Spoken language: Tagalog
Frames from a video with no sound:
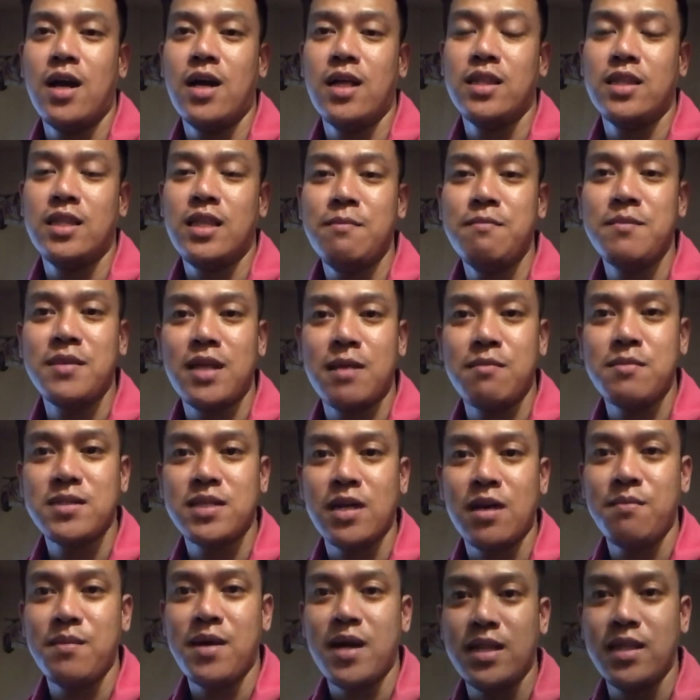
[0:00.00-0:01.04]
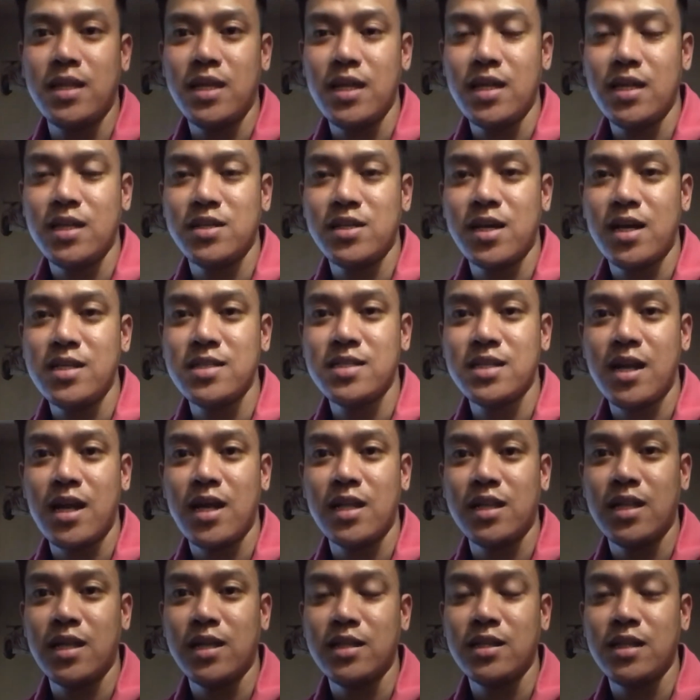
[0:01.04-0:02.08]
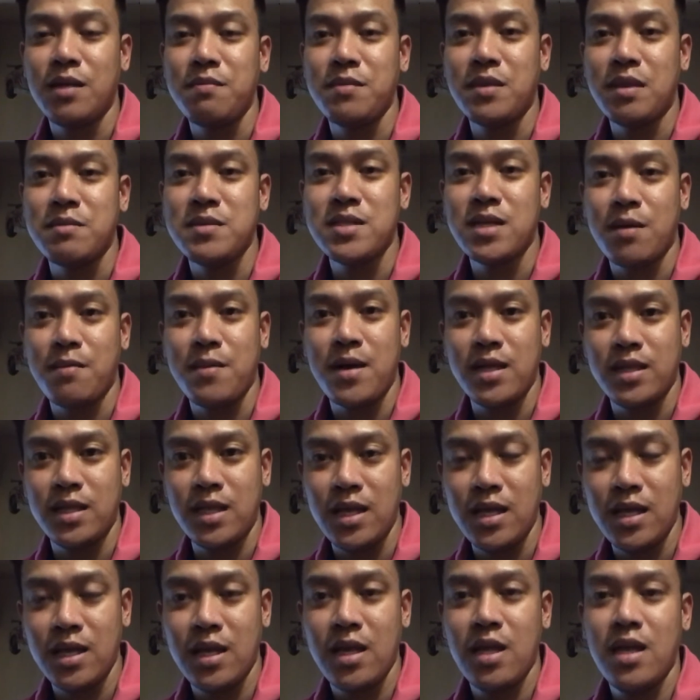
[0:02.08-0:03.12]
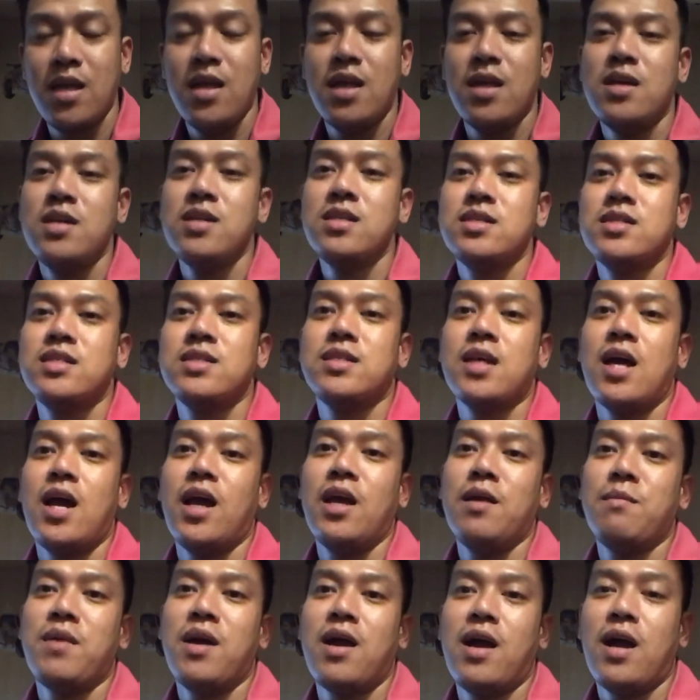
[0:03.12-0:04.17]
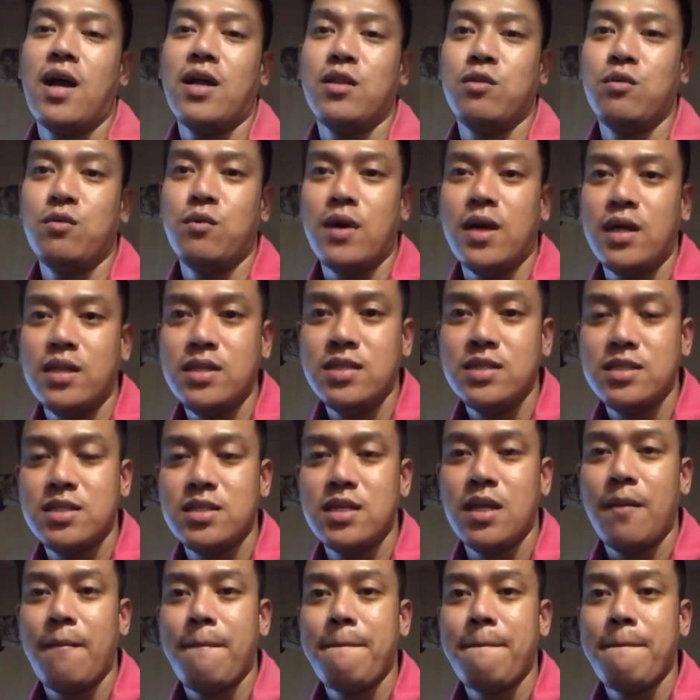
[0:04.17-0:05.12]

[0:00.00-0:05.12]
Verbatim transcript: Team Tamsak Matic, dyan sa lahat ng Team Tamsak Matic, sa aking mga katuwads,